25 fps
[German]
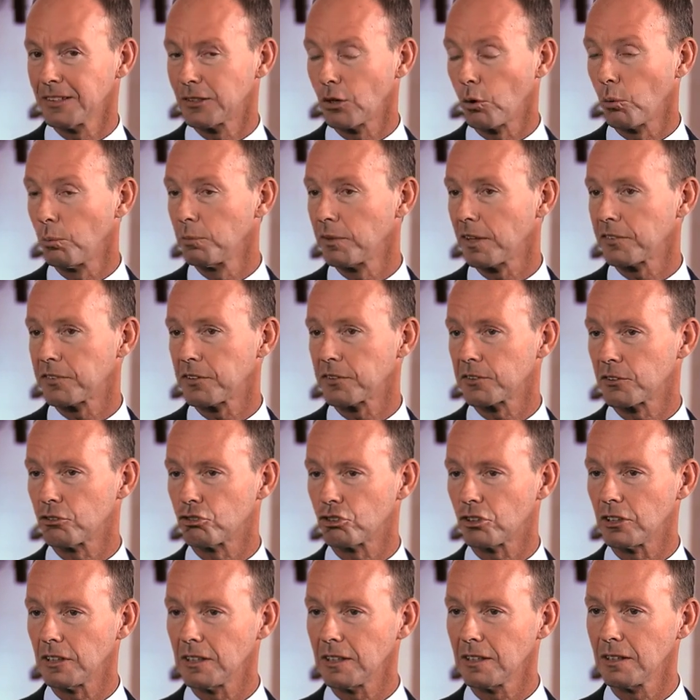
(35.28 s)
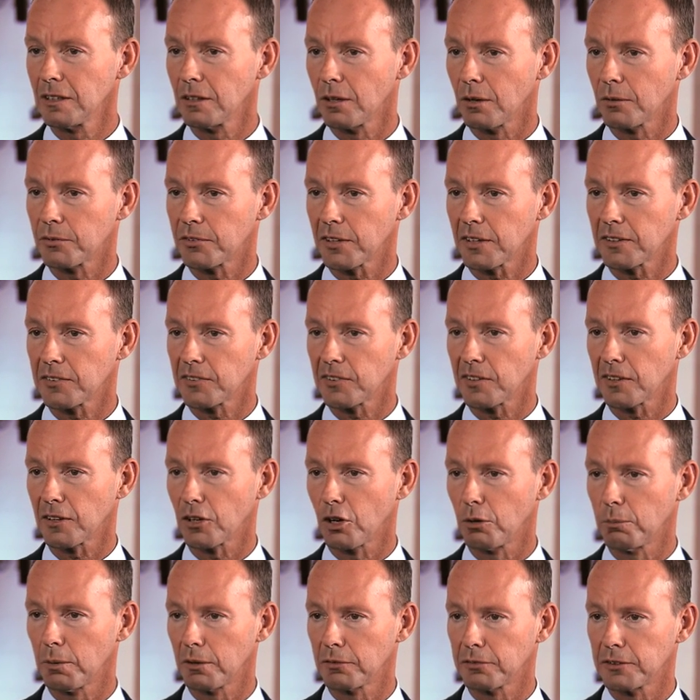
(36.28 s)
Der Umsatz ist gestiegen auf
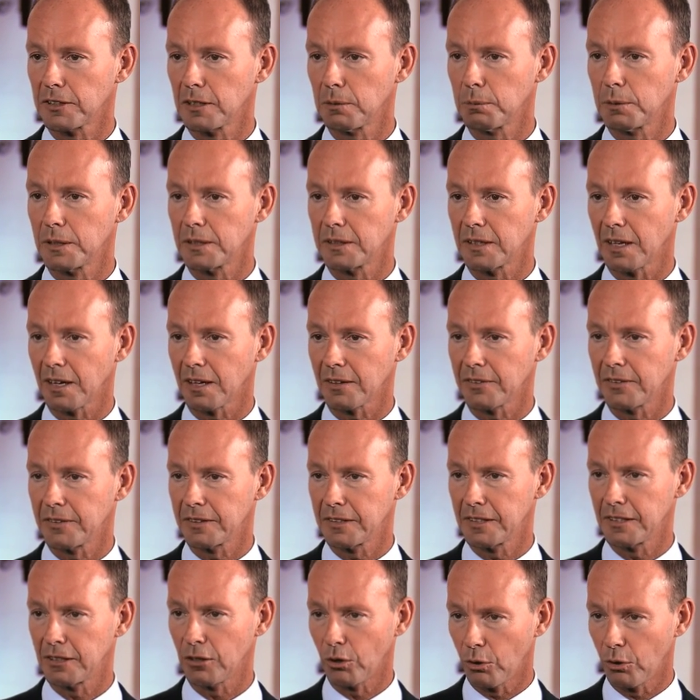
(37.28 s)
16,4 Milliarden äh,